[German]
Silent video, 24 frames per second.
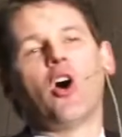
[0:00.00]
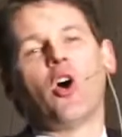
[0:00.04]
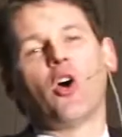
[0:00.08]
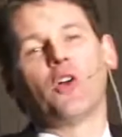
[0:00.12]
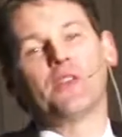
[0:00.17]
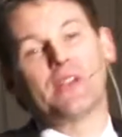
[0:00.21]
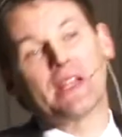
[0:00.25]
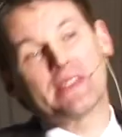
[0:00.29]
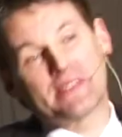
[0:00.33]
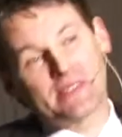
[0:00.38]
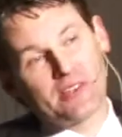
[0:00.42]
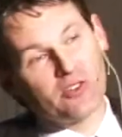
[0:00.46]
Und
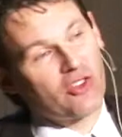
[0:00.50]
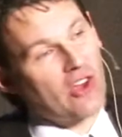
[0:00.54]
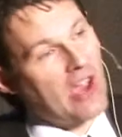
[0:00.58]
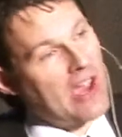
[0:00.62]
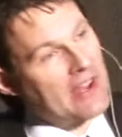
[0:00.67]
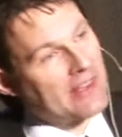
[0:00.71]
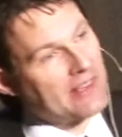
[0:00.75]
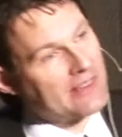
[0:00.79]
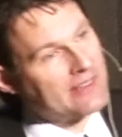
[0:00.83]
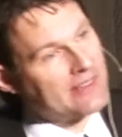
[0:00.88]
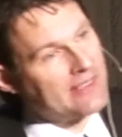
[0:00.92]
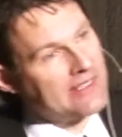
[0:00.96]
jetzt
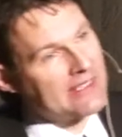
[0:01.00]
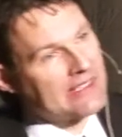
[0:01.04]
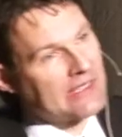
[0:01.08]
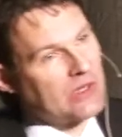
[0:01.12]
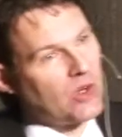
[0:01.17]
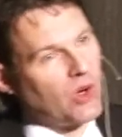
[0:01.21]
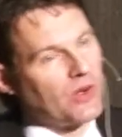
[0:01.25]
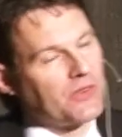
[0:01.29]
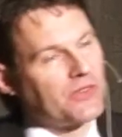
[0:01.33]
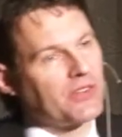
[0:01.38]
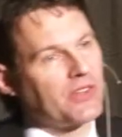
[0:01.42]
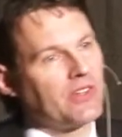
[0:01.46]
entscheidet sich
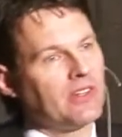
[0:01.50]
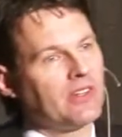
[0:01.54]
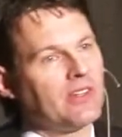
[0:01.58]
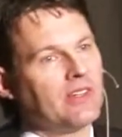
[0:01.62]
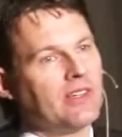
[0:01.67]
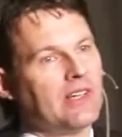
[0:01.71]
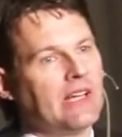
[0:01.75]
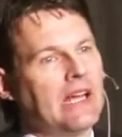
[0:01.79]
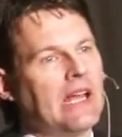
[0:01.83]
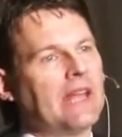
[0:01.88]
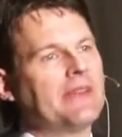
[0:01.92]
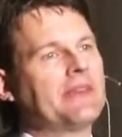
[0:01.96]
Gott,
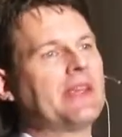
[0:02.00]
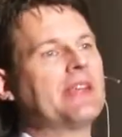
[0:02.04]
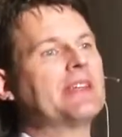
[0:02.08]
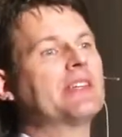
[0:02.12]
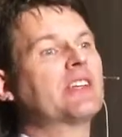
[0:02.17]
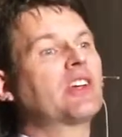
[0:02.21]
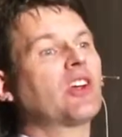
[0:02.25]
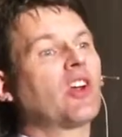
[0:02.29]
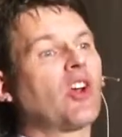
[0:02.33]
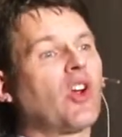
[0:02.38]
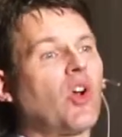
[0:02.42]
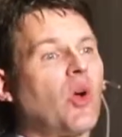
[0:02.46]
den
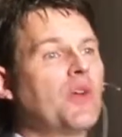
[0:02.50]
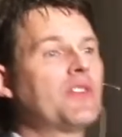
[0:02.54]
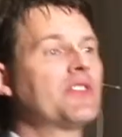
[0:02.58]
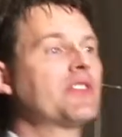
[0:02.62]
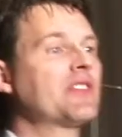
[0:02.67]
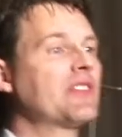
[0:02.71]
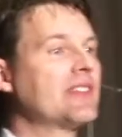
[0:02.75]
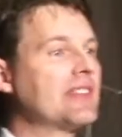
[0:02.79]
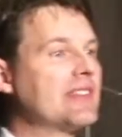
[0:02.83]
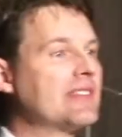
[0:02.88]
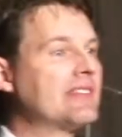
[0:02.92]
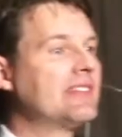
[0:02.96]

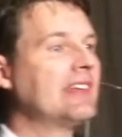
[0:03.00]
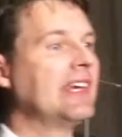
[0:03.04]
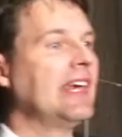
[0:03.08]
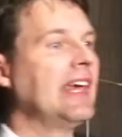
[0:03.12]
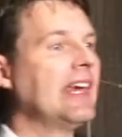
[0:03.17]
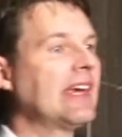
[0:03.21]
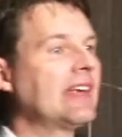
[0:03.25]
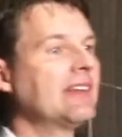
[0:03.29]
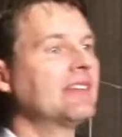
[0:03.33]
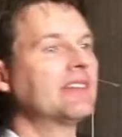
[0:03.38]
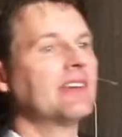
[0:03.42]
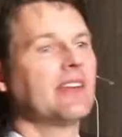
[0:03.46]
größten
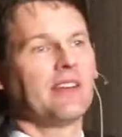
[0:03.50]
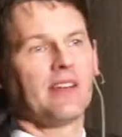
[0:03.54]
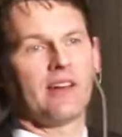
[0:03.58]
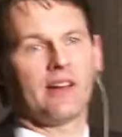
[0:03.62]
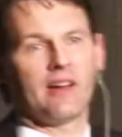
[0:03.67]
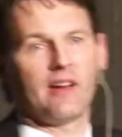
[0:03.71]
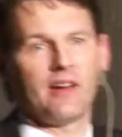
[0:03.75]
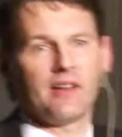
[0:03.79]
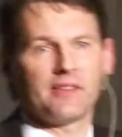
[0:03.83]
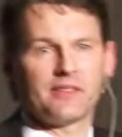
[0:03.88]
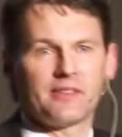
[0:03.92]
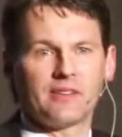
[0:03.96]
Segen, den
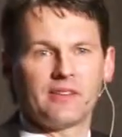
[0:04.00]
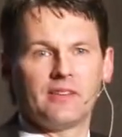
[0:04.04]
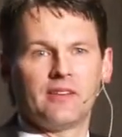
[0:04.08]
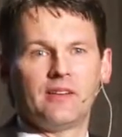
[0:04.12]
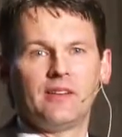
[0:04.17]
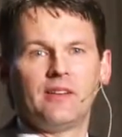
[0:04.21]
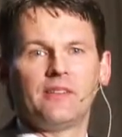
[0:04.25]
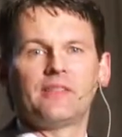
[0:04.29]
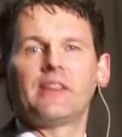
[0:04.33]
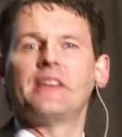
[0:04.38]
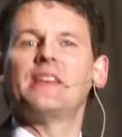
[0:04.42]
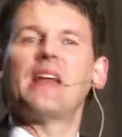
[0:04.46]
er hat,
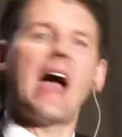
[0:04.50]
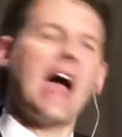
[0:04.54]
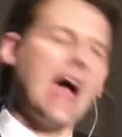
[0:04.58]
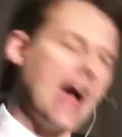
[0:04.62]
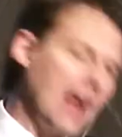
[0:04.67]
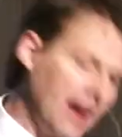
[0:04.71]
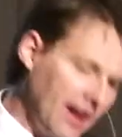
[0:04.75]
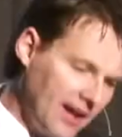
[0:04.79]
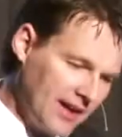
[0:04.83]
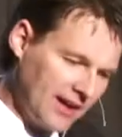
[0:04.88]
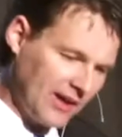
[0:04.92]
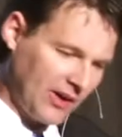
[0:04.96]
den
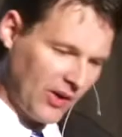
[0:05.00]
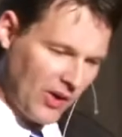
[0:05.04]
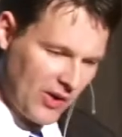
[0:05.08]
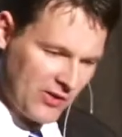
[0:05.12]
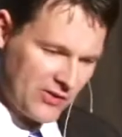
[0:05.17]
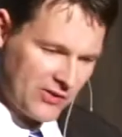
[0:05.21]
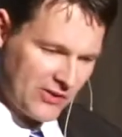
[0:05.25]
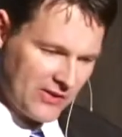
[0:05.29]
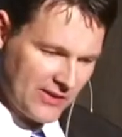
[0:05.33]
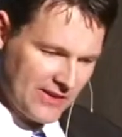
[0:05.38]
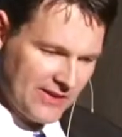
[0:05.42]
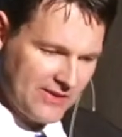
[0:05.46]

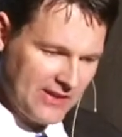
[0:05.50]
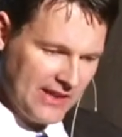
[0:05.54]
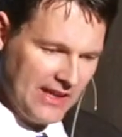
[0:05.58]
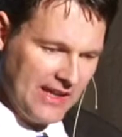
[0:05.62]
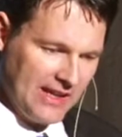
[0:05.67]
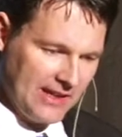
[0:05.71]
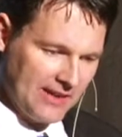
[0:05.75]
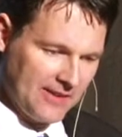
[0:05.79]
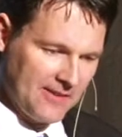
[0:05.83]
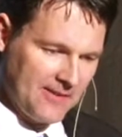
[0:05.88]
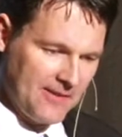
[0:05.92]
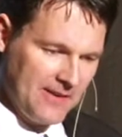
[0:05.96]
allergrößten
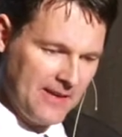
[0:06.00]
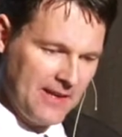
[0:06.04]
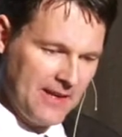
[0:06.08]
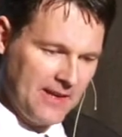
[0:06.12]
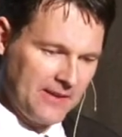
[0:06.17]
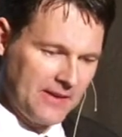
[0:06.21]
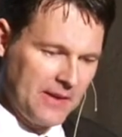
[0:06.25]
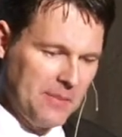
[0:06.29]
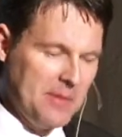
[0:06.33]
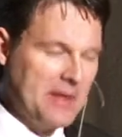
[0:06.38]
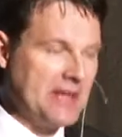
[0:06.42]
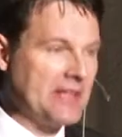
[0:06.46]
Segen,
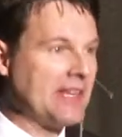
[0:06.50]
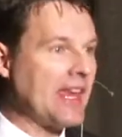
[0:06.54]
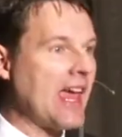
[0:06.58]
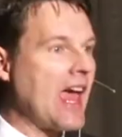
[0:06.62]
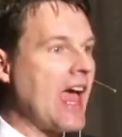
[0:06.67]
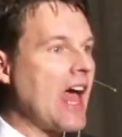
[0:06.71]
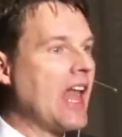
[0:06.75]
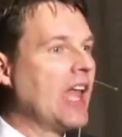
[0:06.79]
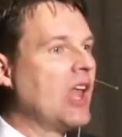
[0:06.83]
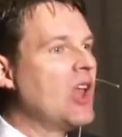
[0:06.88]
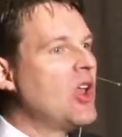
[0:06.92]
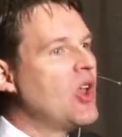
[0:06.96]
nämlich die
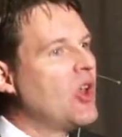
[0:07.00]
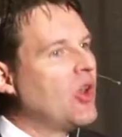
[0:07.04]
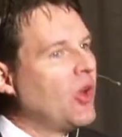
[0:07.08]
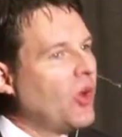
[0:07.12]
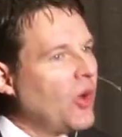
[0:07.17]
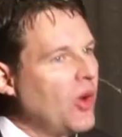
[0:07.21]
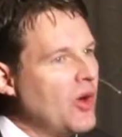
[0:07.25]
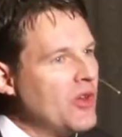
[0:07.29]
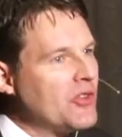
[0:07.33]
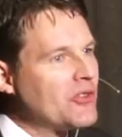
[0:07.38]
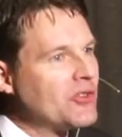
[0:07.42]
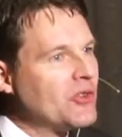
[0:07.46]

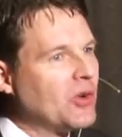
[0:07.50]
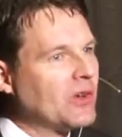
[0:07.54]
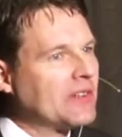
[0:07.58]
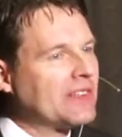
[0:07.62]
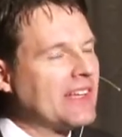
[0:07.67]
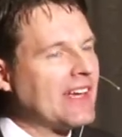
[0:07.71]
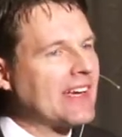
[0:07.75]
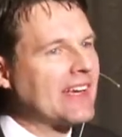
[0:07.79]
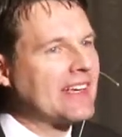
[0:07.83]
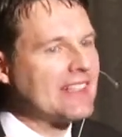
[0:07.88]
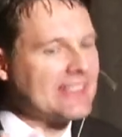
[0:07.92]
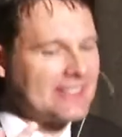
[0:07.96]
Erlösung
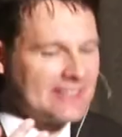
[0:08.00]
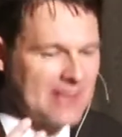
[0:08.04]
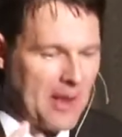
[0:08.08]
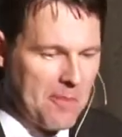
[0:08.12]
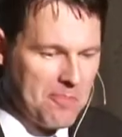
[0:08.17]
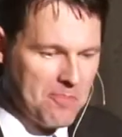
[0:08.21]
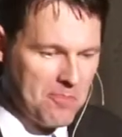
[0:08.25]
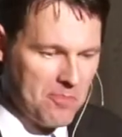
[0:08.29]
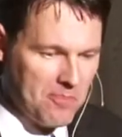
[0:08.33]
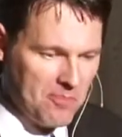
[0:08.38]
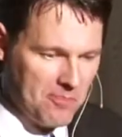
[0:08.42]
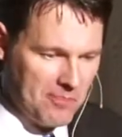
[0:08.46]
der
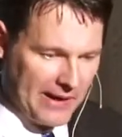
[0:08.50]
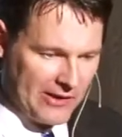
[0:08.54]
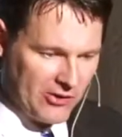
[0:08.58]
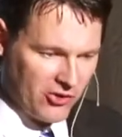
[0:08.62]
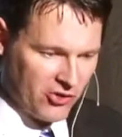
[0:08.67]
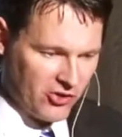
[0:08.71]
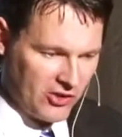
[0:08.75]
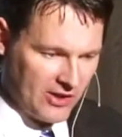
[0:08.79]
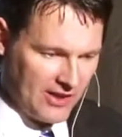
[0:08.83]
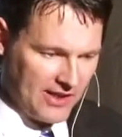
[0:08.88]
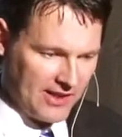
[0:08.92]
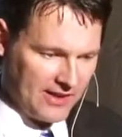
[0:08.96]
gesamten
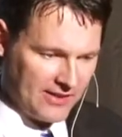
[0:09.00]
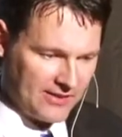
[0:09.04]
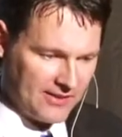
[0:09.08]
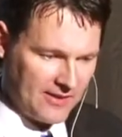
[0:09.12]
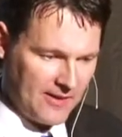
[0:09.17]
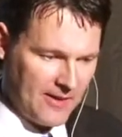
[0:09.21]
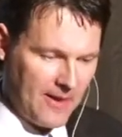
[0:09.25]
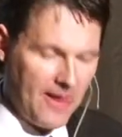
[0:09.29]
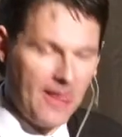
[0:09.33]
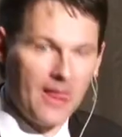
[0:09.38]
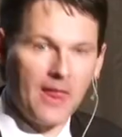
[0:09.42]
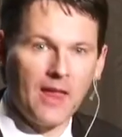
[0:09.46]
Menschheit
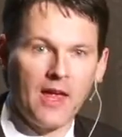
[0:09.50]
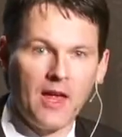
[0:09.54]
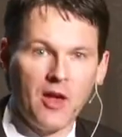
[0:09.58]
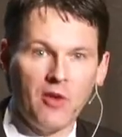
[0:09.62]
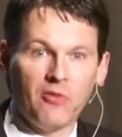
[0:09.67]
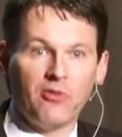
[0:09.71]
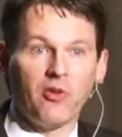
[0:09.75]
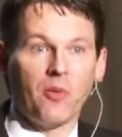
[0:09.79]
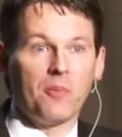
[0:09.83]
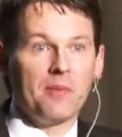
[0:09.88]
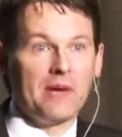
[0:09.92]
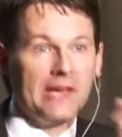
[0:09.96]

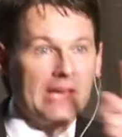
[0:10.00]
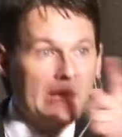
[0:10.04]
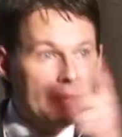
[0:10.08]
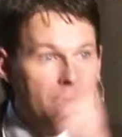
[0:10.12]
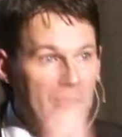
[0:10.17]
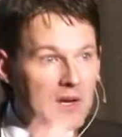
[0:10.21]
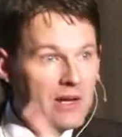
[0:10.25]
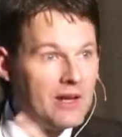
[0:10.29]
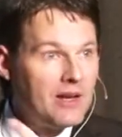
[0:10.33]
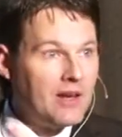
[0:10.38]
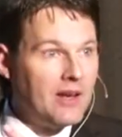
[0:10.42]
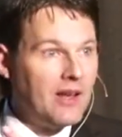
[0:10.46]
vom
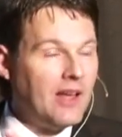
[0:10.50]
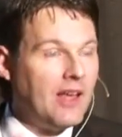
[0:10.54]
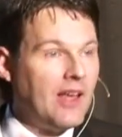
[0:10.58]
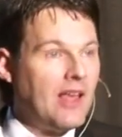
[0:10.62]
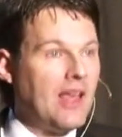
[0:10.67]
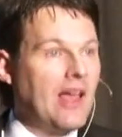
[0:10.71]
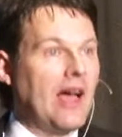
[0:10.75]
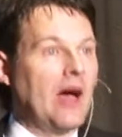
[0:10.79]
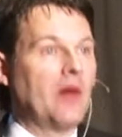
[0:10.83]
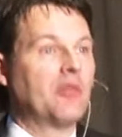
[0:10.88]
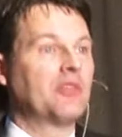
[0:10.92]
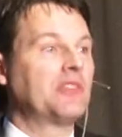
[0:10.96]
Himmel
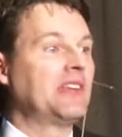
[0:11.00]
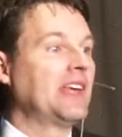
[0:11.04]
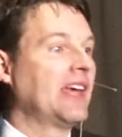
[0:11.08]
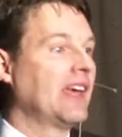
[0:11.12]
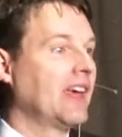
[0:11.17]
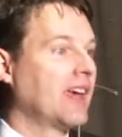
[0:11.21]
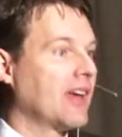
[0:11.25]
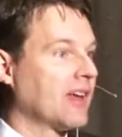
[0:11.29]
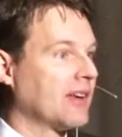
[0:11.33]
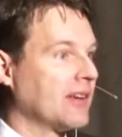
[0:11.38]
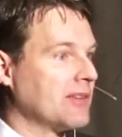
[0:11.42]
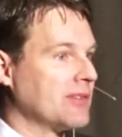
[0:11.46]
auf die
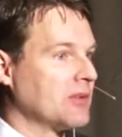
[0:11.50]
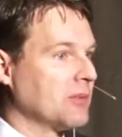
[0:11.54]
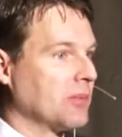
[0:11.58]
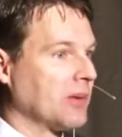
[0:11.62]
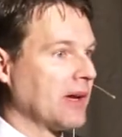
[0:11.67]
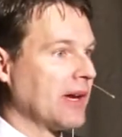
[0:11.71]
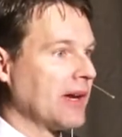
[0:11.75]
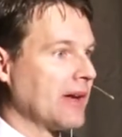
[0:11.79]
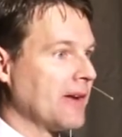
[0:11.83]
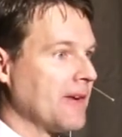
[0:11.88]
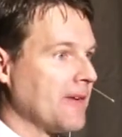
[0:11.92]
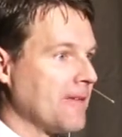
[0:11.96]
Erde zu
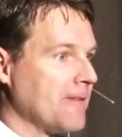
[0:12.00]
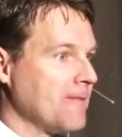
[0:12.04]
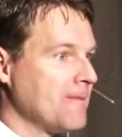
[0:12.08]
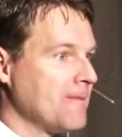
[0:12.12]
bringen.